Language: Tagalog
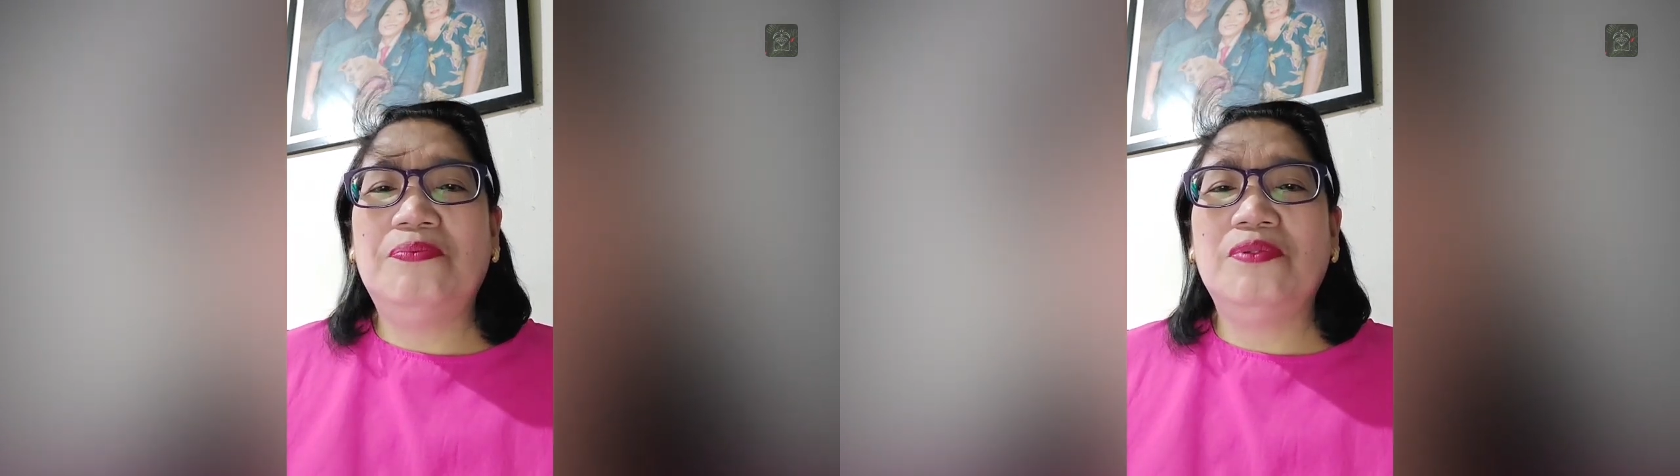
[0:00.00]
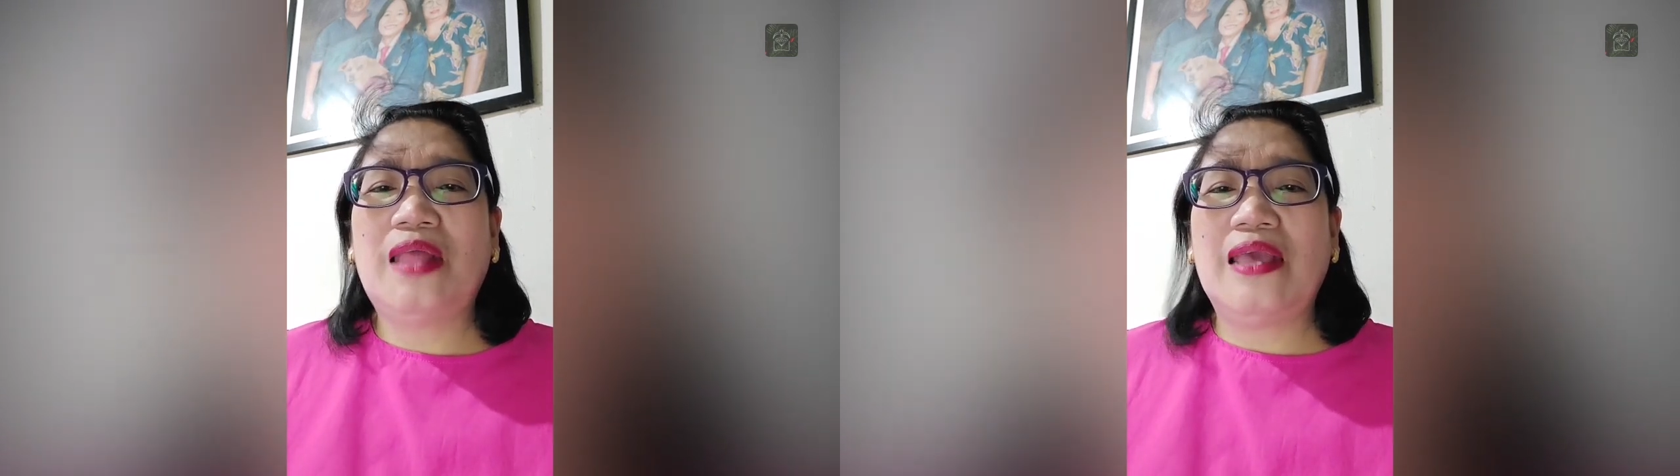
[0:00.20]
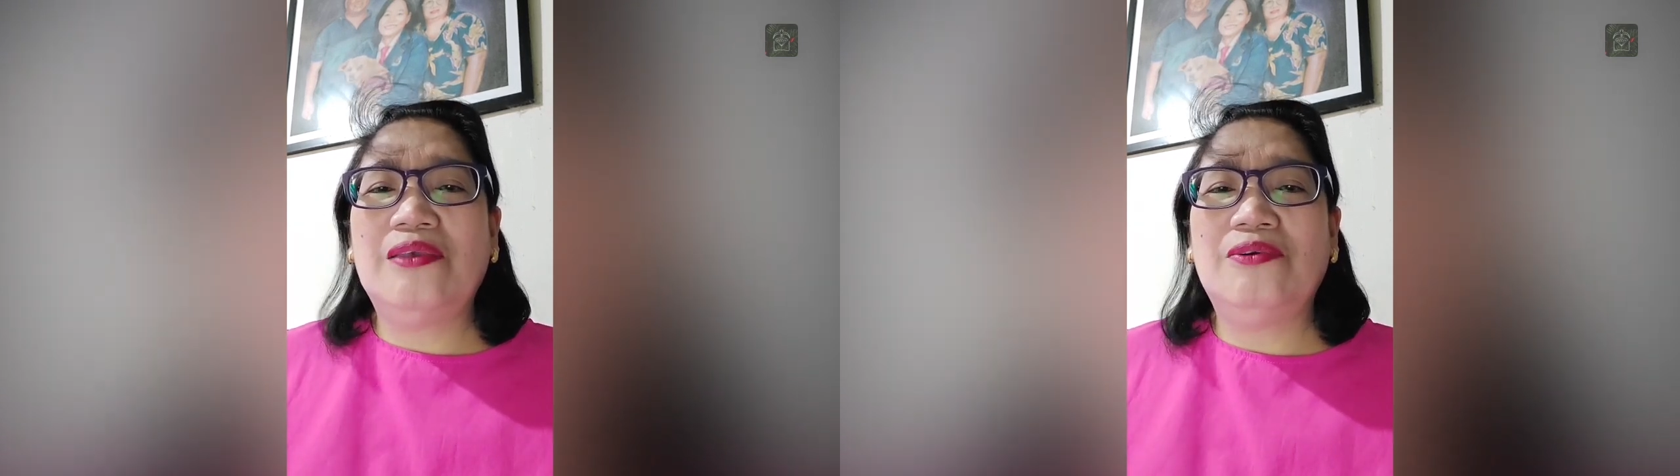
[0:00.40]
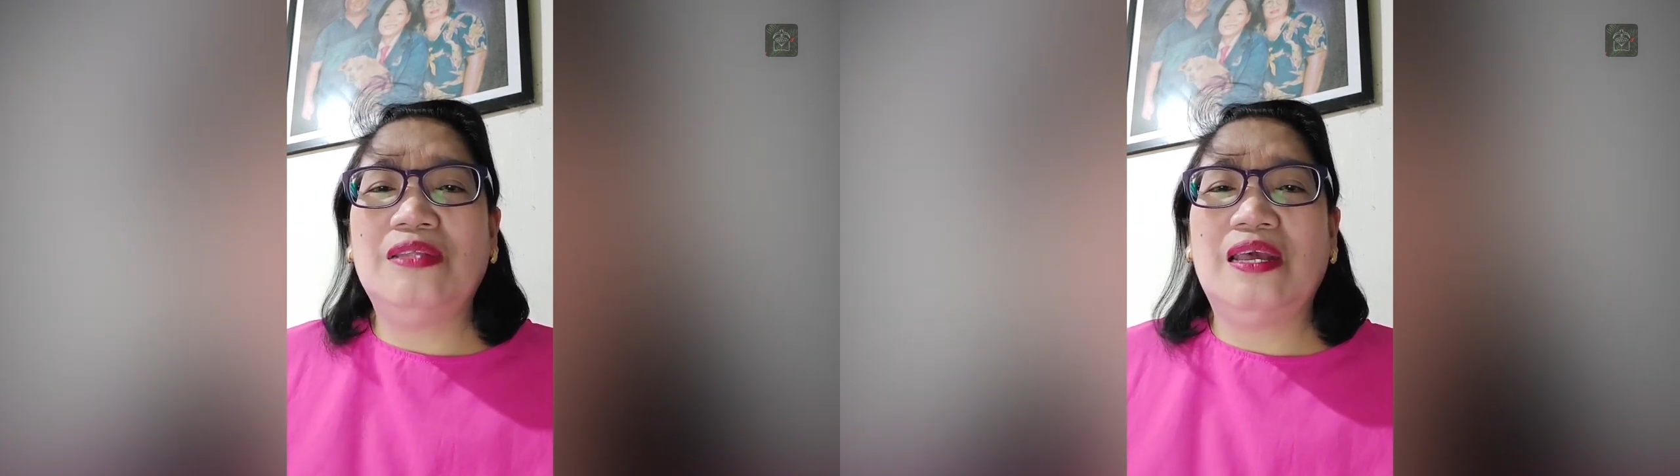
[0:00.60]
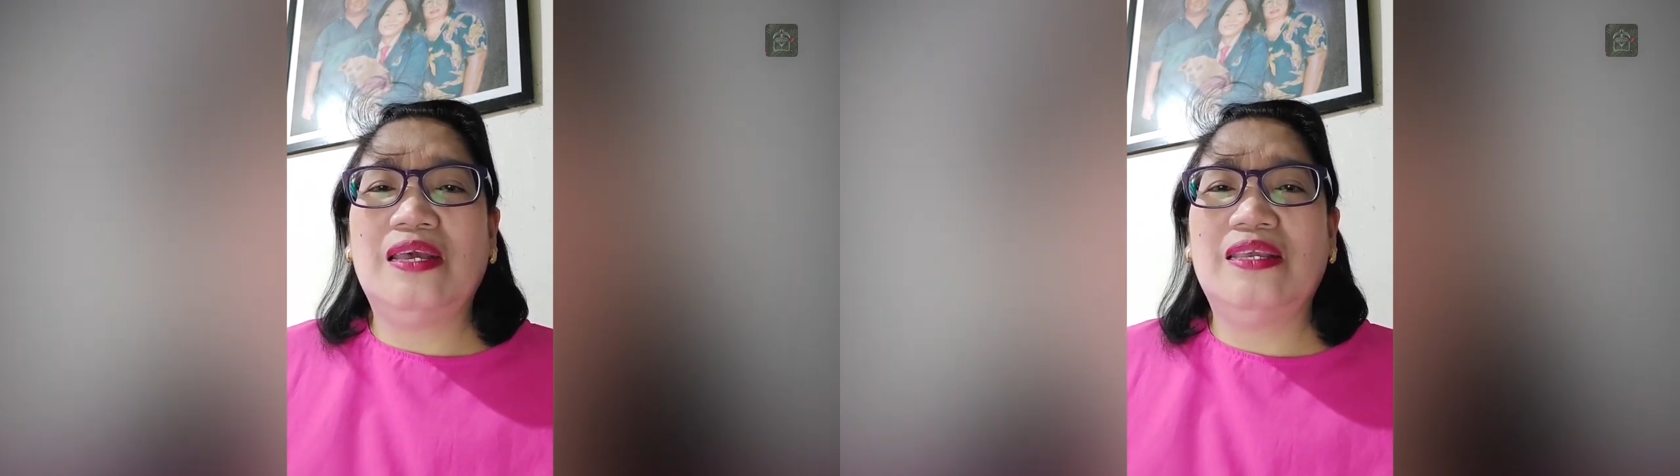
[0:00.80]
po tayo
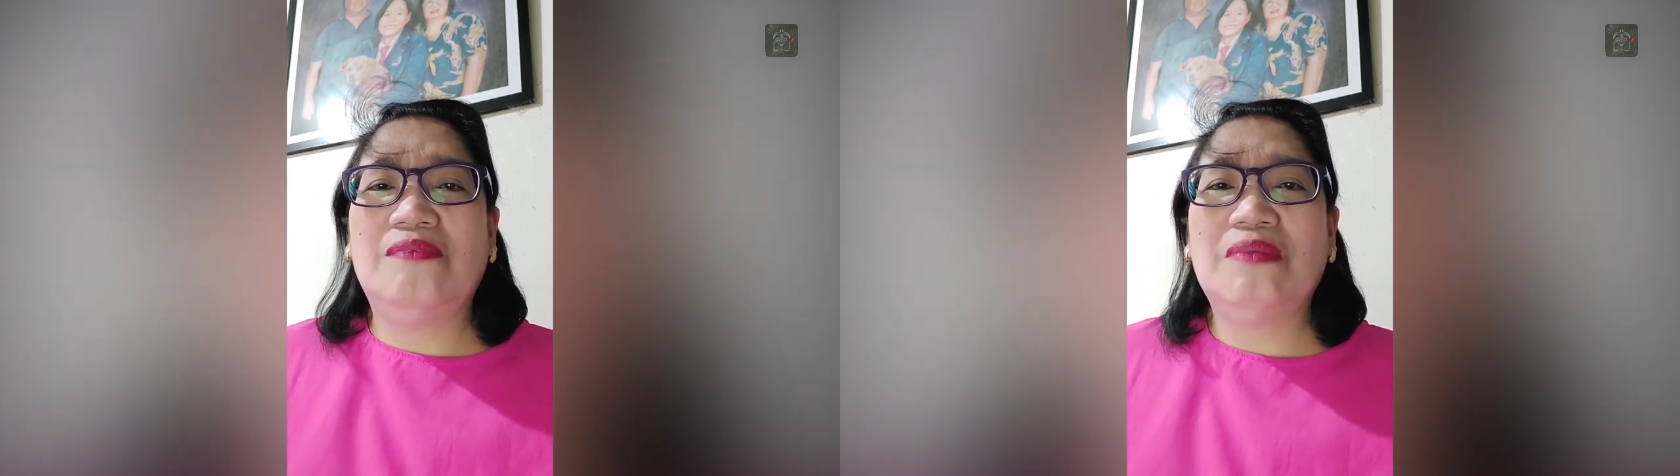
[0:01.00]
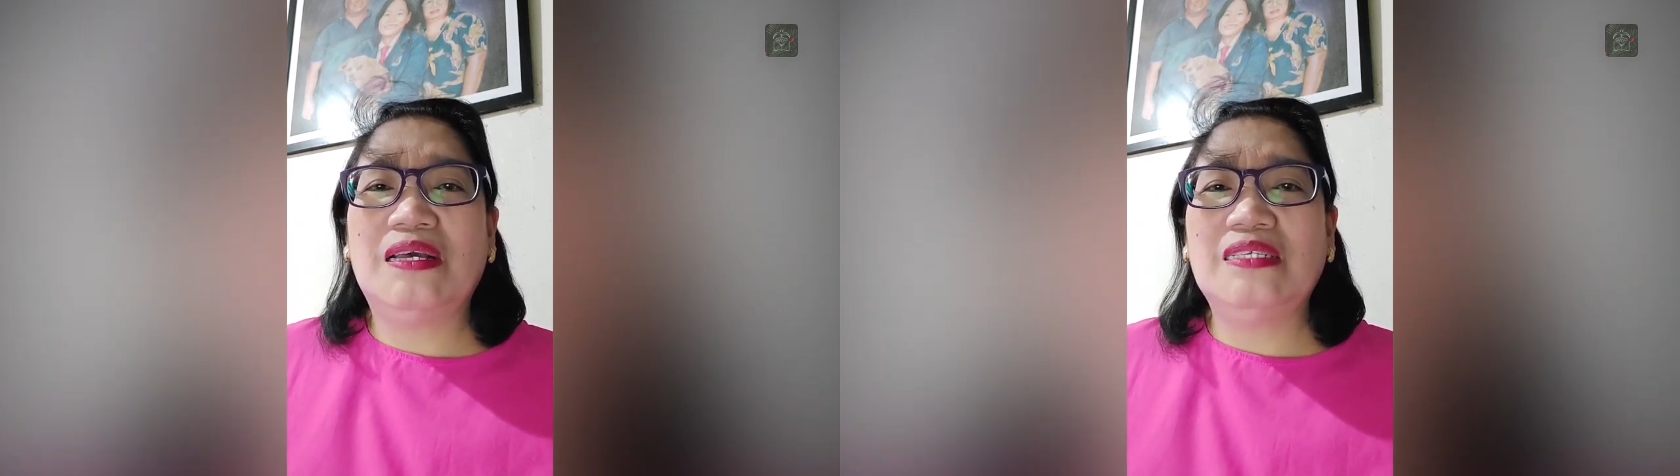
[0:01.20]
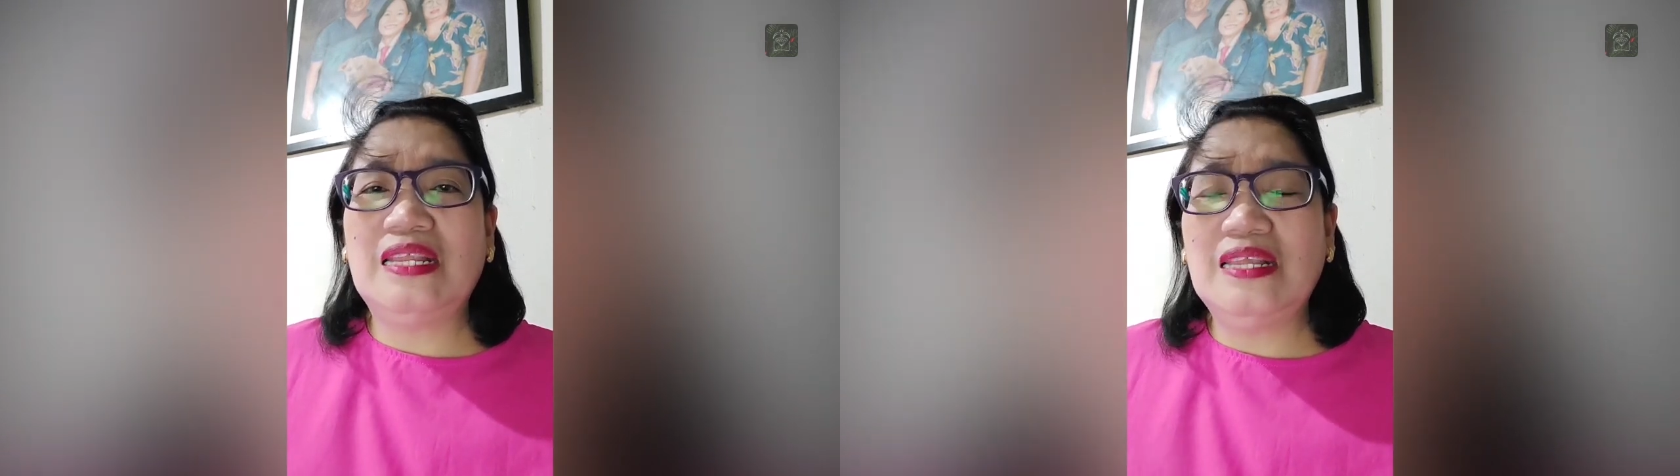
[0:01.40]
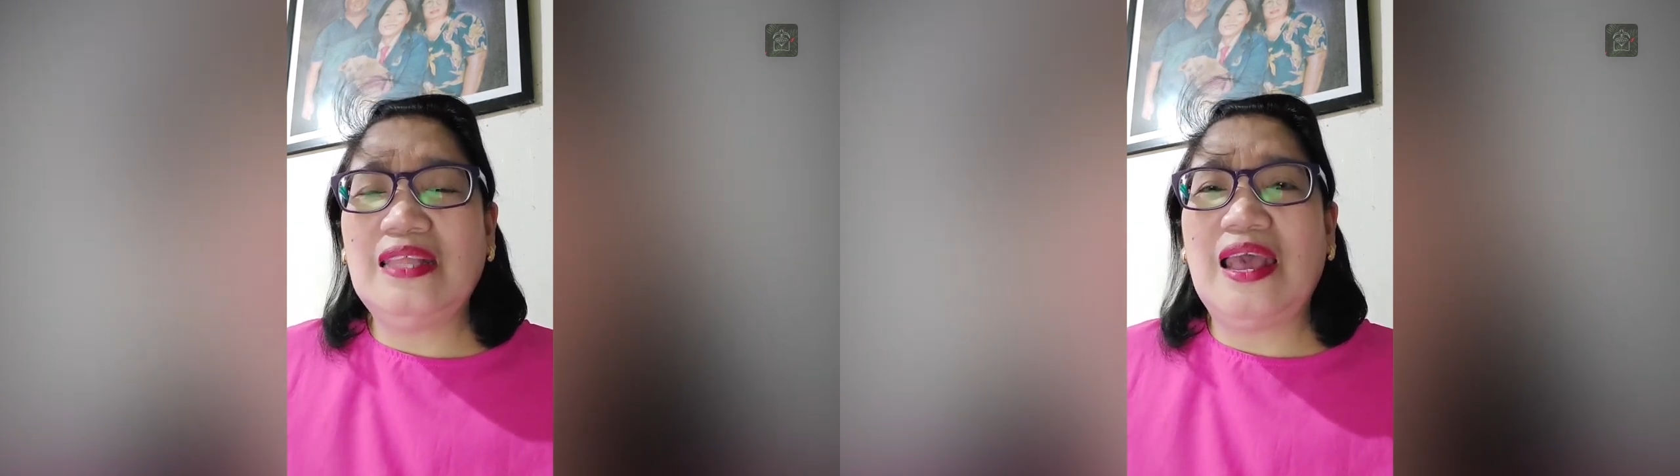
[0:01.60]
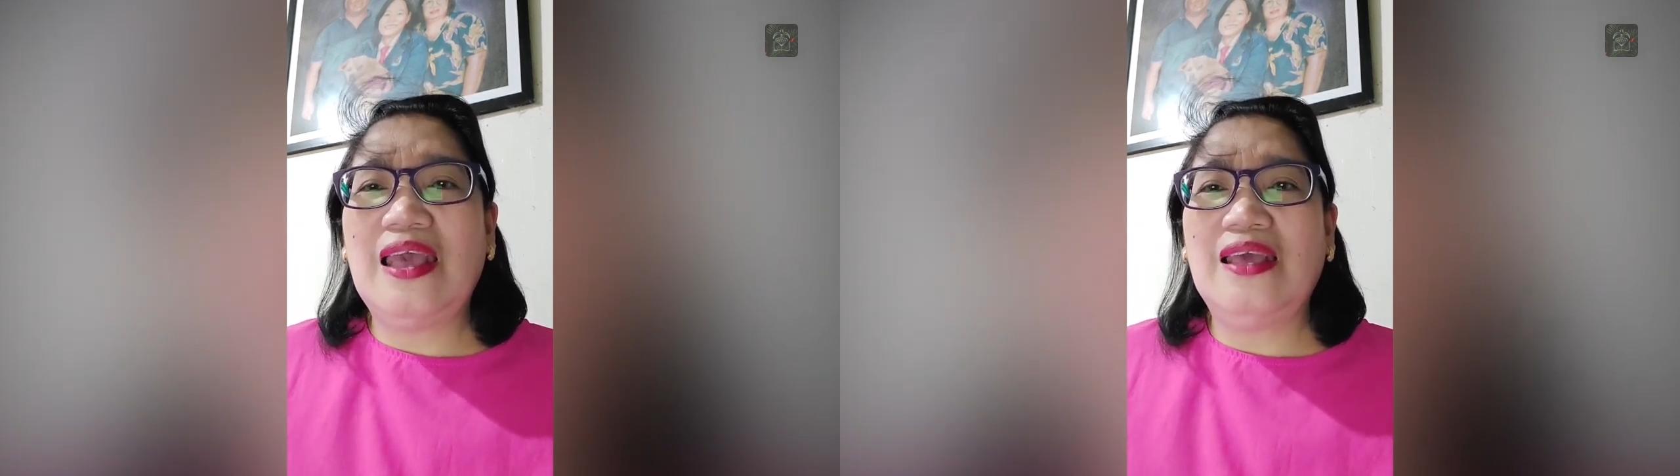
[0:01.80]
ng kanyang mga
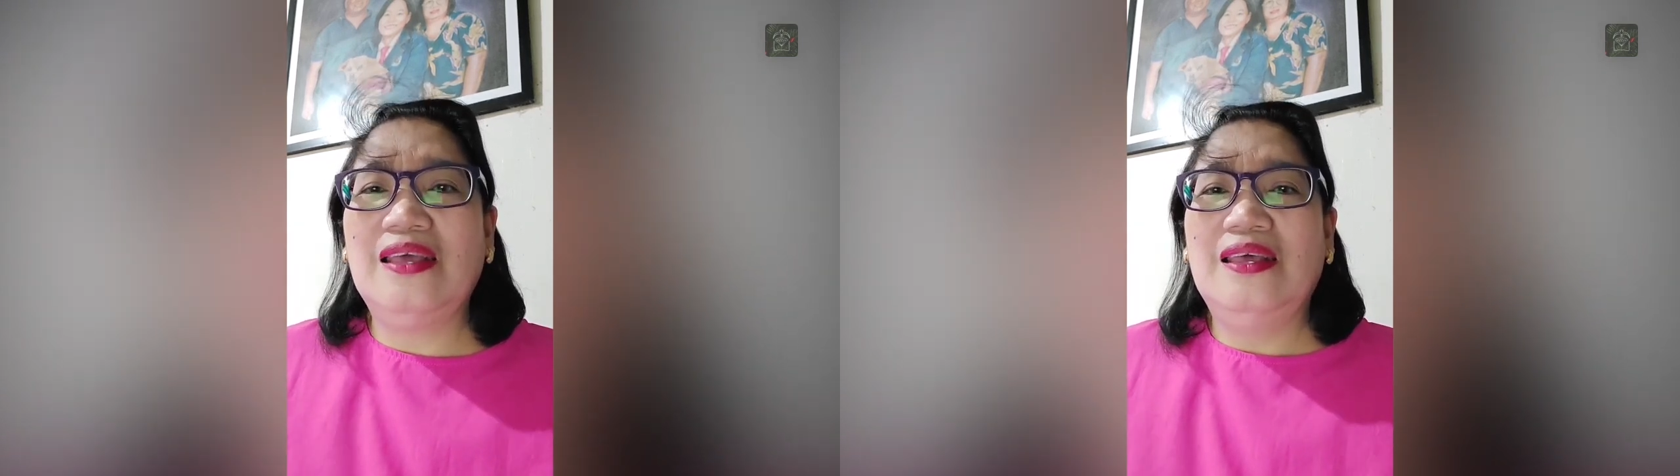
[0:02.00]
salita